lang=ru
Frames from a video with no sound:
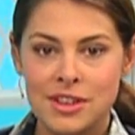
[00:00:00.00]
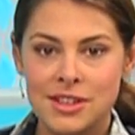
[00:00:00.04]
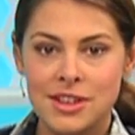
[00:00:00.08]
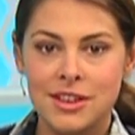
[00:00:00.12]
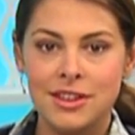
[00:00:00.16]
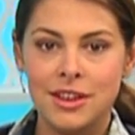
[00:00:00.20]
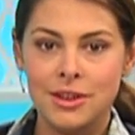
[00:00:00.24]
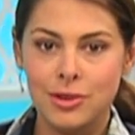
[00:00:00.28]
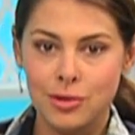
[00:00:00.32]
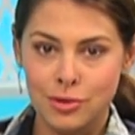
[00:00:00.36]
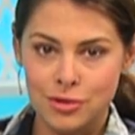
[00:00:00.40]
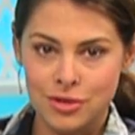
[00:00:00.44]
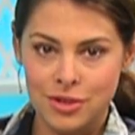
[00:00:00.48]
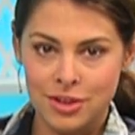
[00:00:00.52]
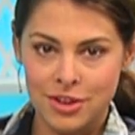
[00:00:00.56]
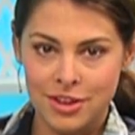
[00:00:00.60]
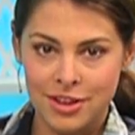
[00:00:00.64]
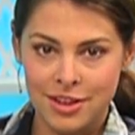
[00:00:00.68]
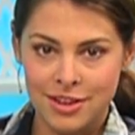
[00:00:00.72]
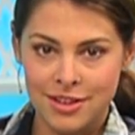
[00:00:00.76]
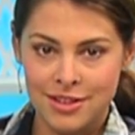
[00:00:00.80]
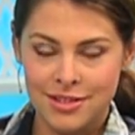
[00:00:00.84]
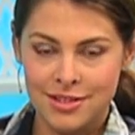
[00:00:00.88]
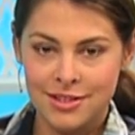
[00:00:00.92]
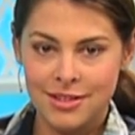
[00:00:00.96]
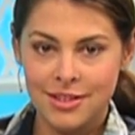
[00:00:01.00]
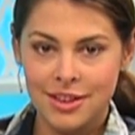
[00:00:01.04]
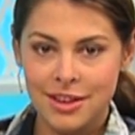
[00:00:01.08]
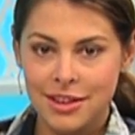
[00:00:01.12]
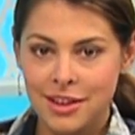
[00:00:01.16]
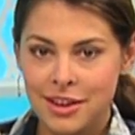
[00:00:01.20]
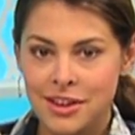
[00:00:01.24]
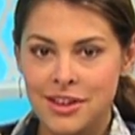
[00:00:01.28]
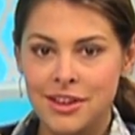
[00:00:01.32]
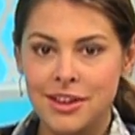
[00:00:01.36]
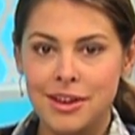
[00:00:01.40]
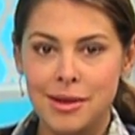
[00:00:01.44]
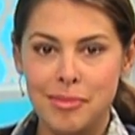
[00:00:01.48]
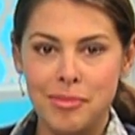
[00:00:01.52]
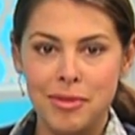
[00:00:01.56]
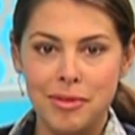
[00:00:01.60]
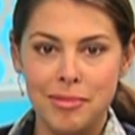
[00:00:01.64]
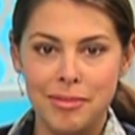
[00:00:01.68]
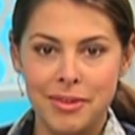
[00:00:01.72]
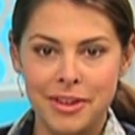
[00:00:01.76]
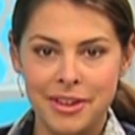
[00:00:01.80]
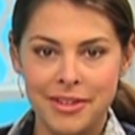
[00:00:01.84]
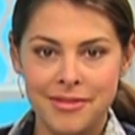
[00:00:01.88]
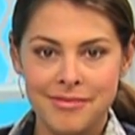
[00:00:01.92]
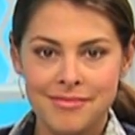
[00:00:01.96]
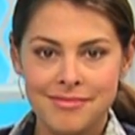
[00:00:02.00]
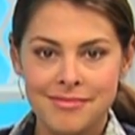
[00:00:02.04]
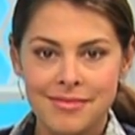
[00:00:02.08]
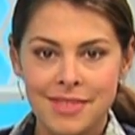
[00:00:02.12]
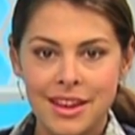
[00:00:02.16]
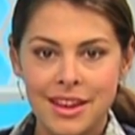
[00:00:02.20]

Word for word: у вас она тоже есть. Это книга Библии.